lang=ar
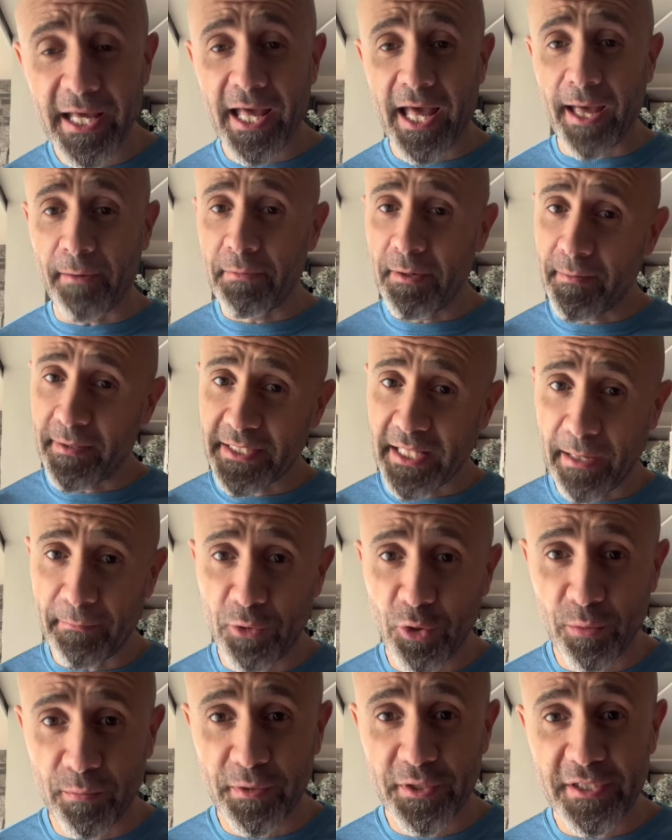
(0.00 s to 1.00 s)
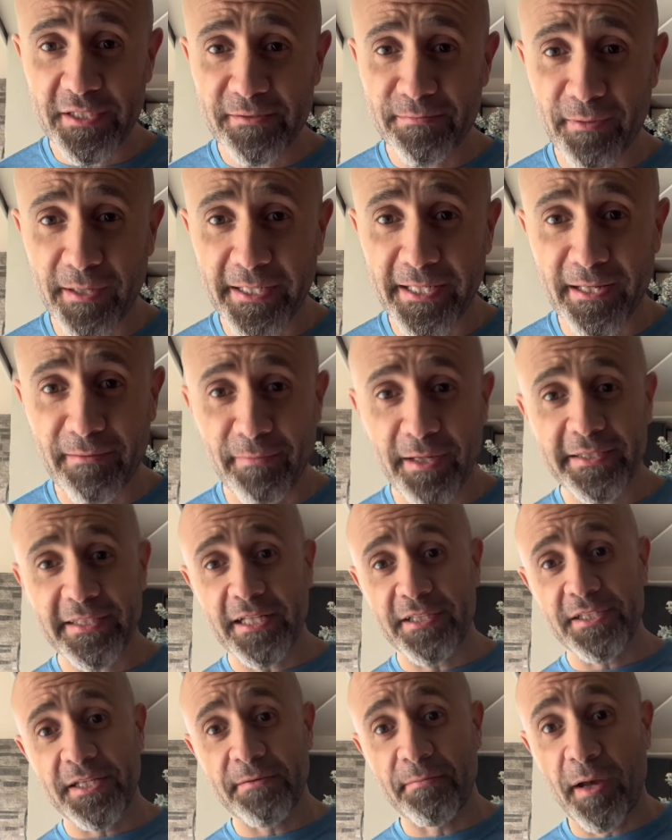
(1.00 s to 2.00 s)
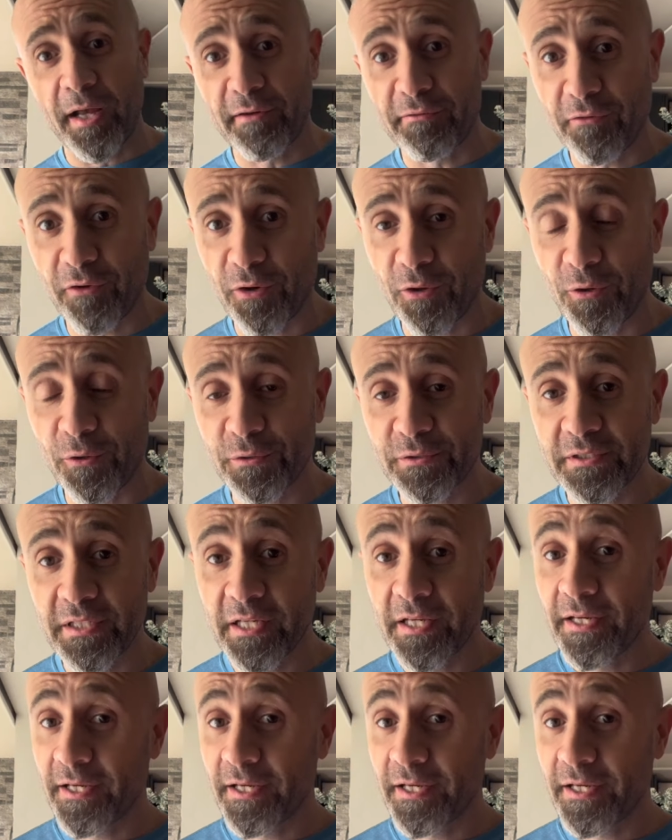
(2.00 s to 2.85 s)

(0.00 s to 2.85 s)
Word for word: قبل ما تعملهم بجسمك كرمال تجيب هالفولوز